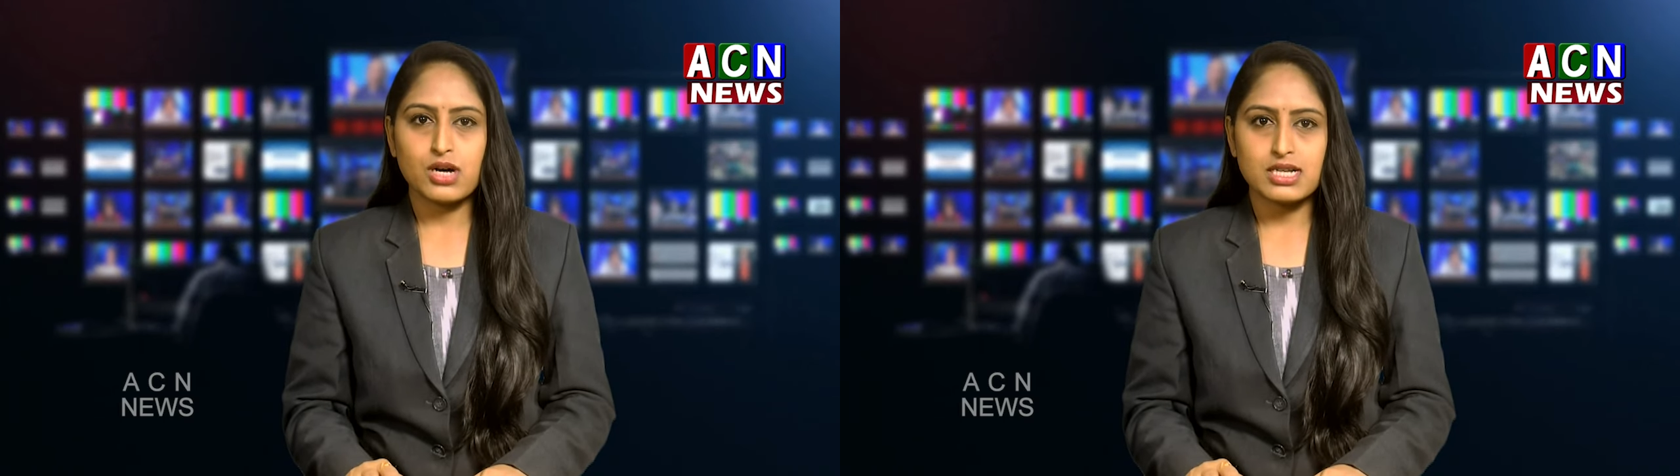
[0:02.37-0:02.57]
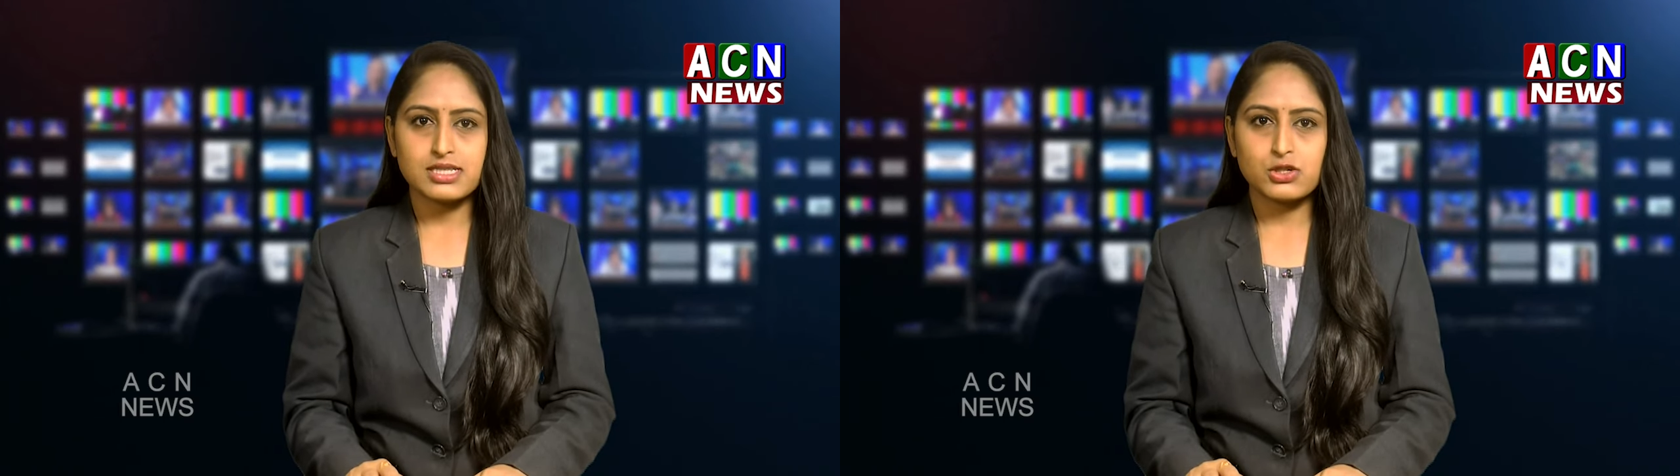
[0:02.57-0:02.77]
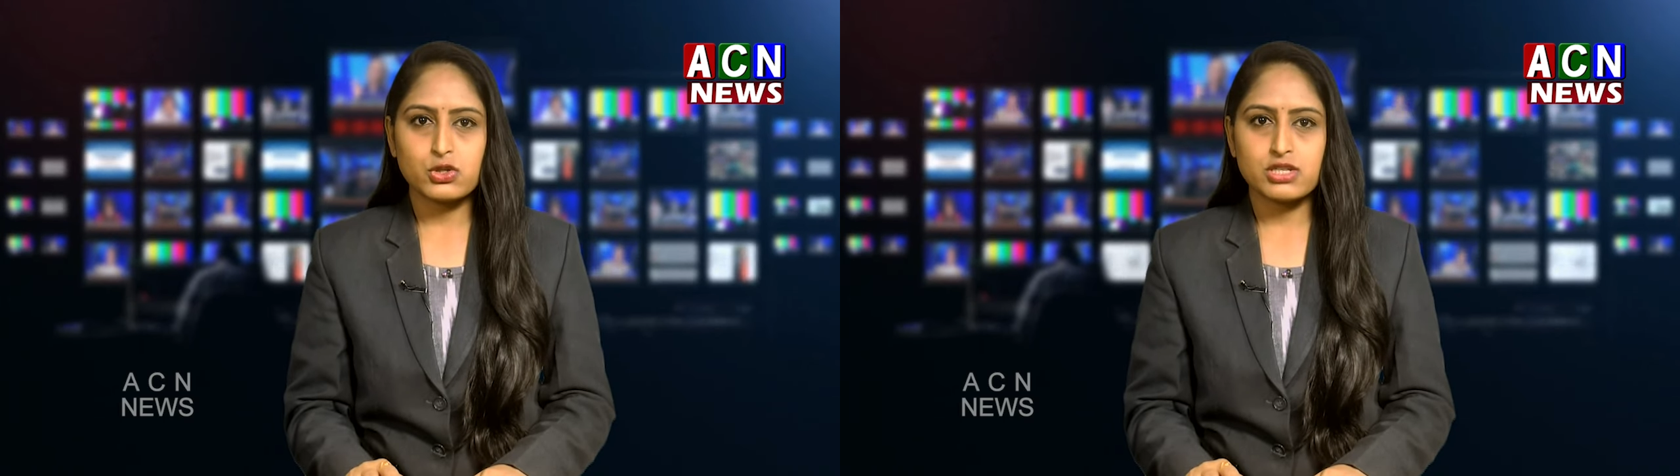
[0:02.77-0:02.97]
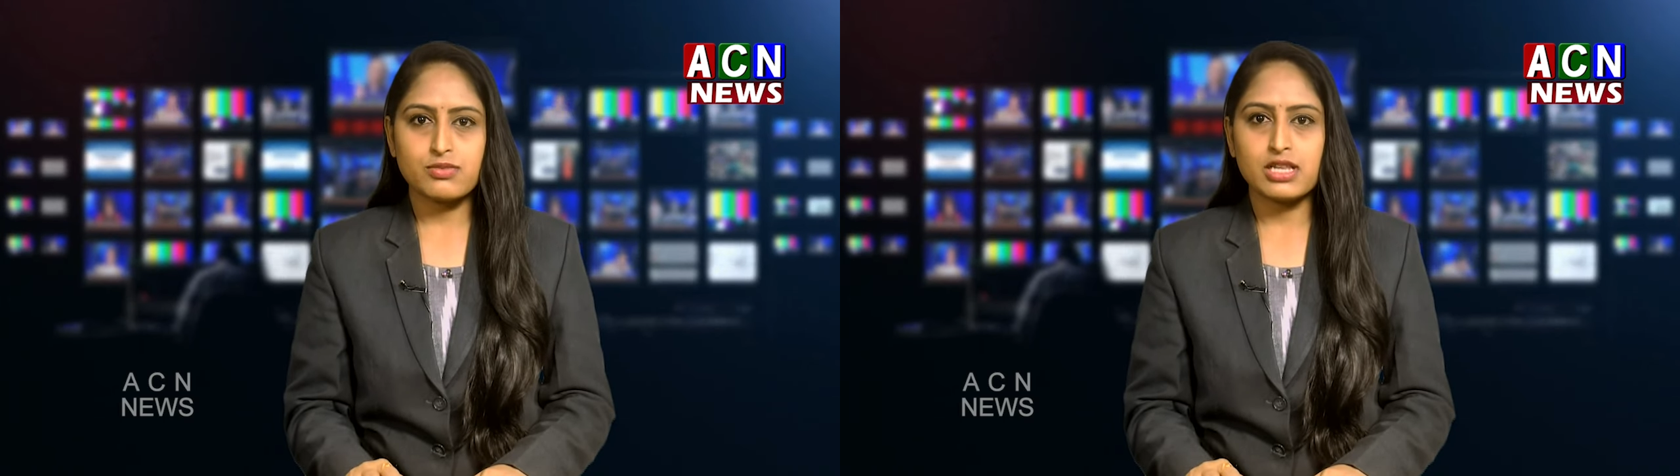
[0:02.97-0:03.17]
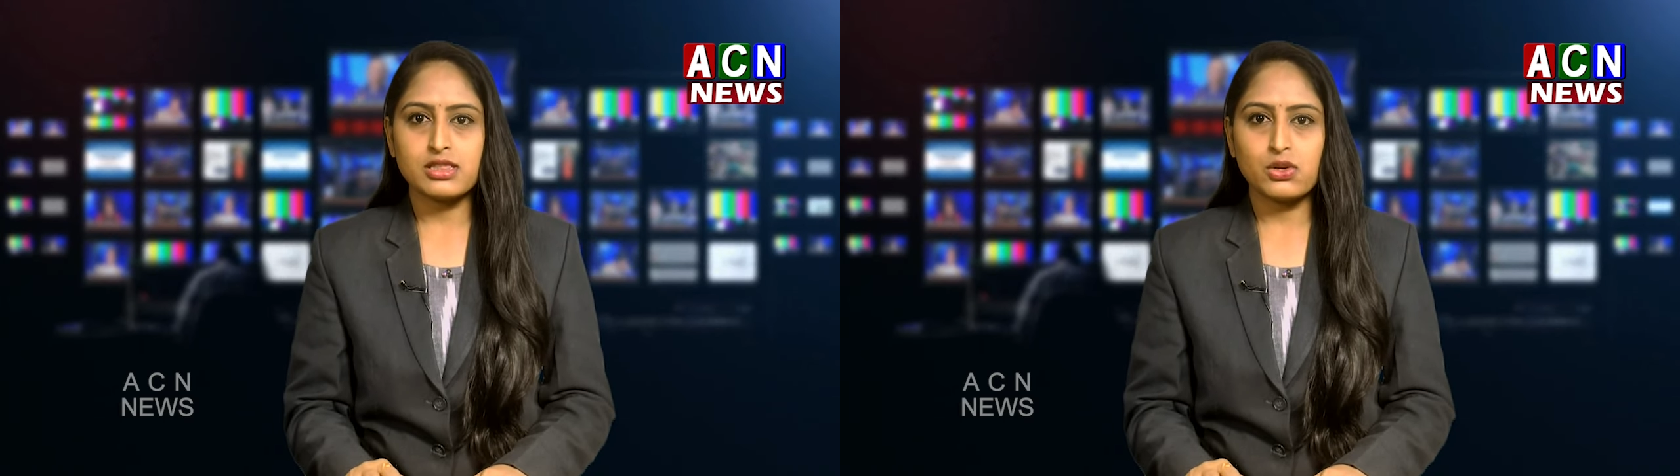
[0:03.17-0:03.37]
ఆస్తి కోసం
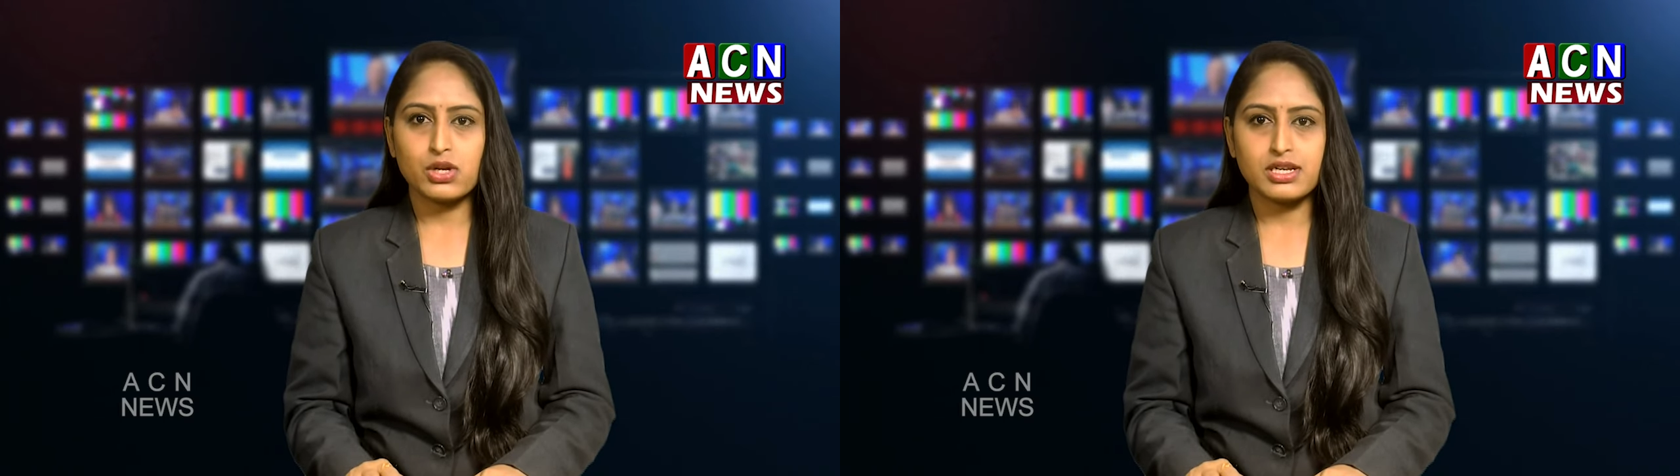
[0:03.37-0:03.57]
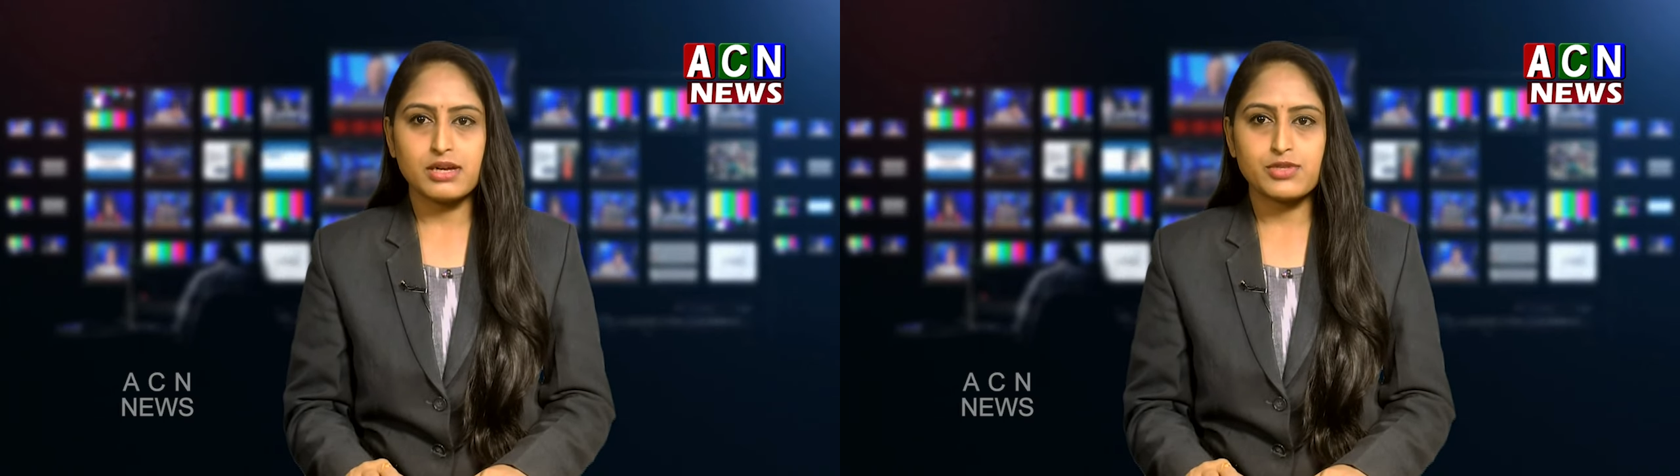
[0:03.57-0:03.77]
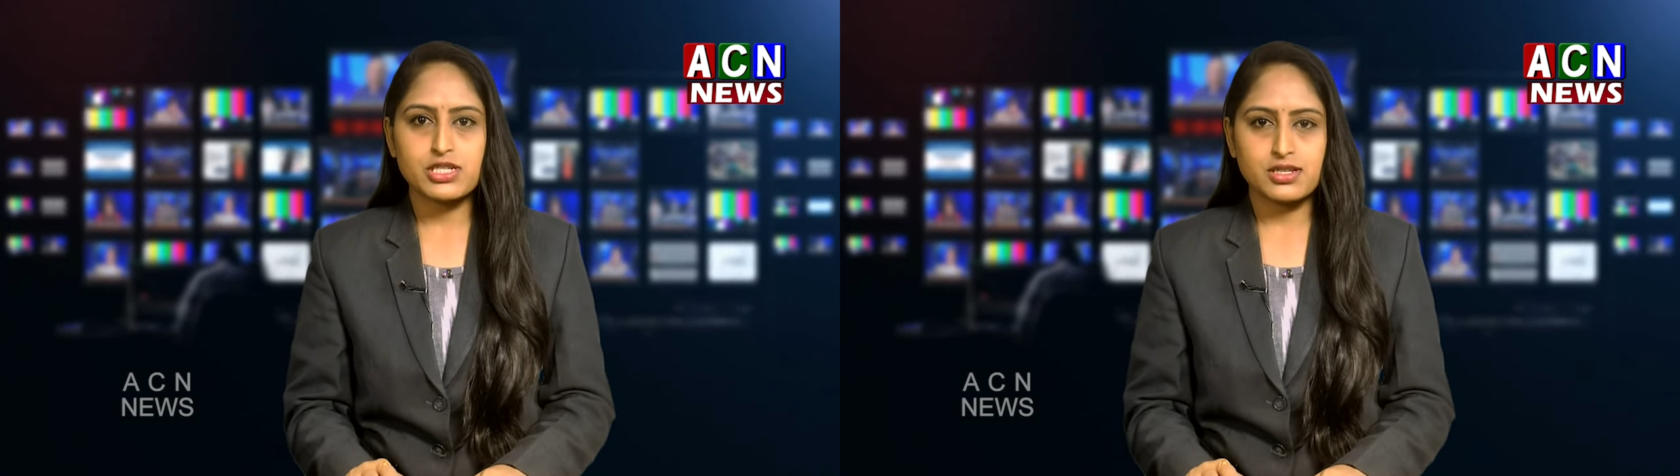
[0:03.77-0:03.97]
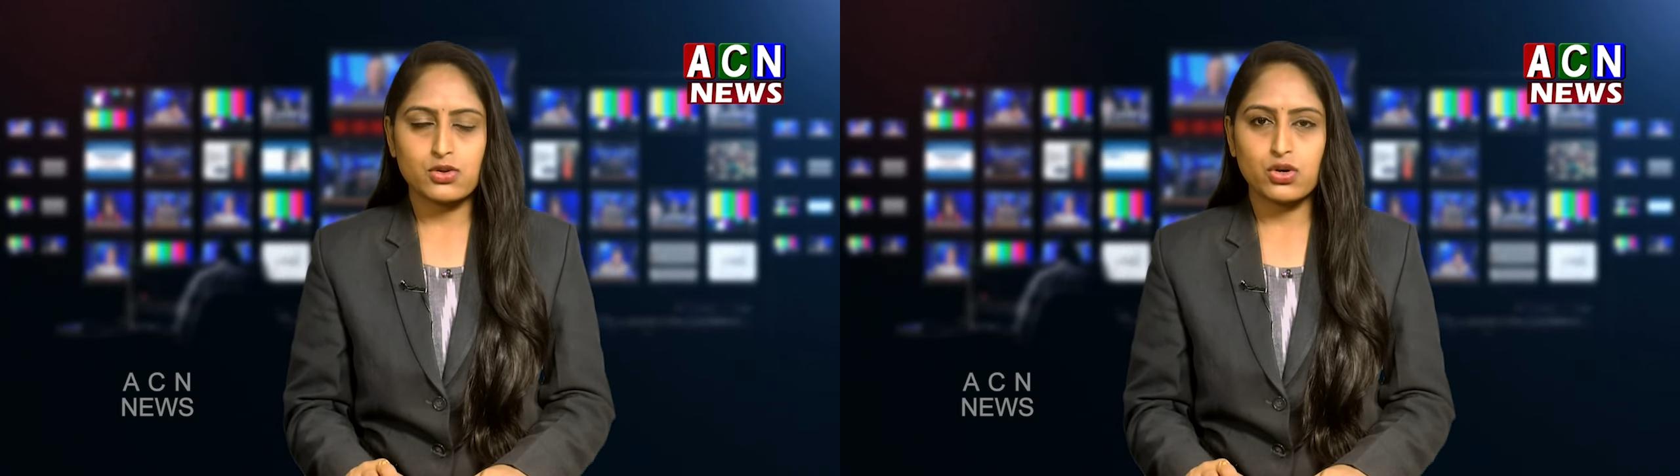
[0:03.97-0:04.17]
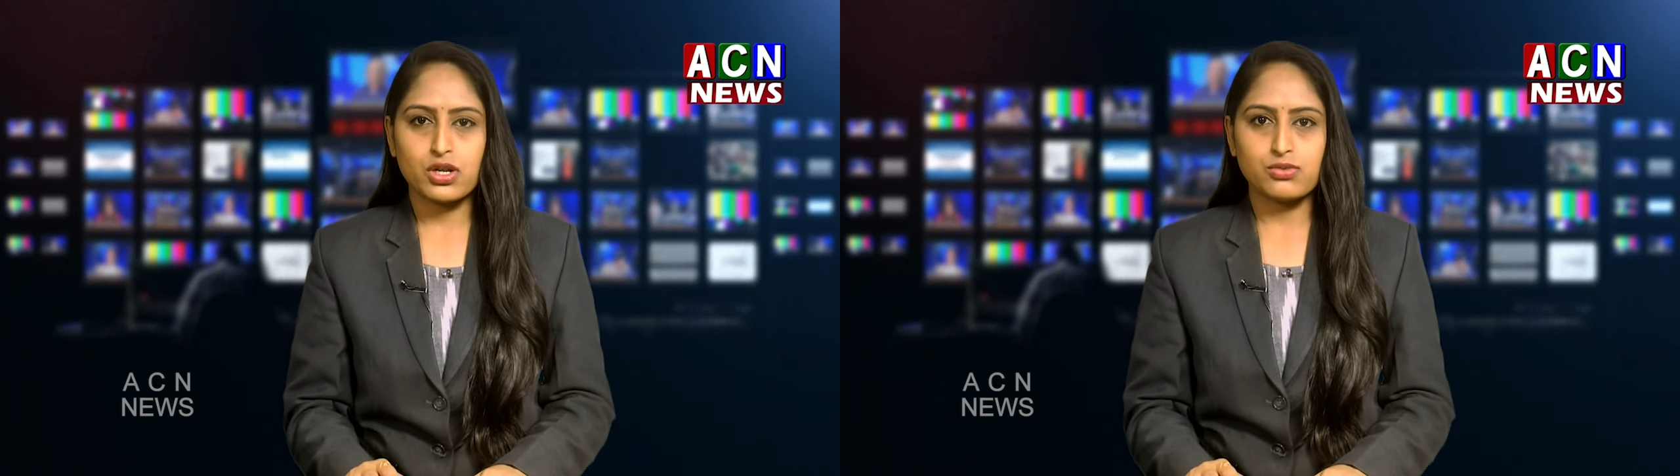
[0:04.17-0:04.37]
అత్తను కిడ్నాప్ చేసిన
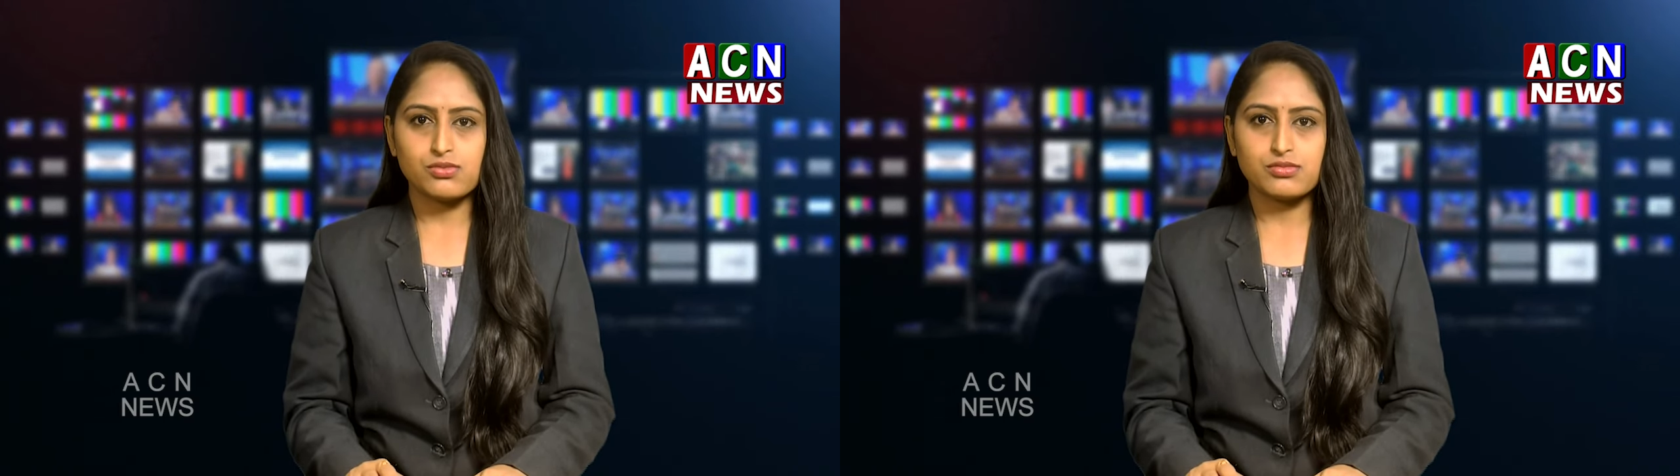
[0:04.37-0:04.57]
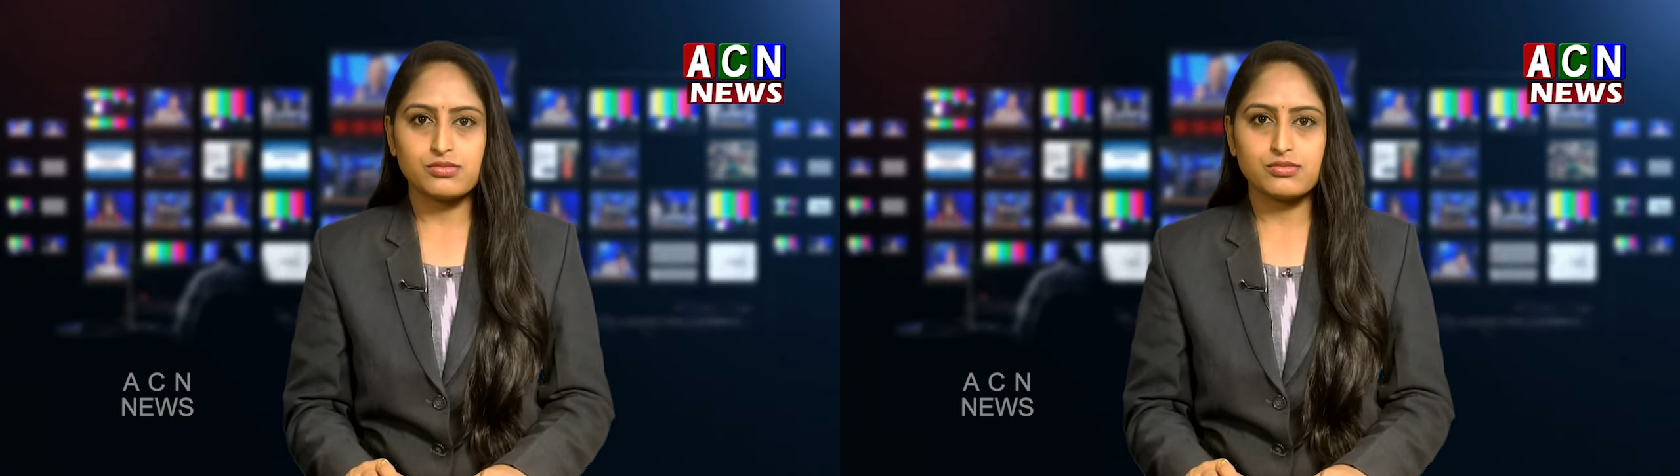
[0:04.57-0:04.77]
కోడలు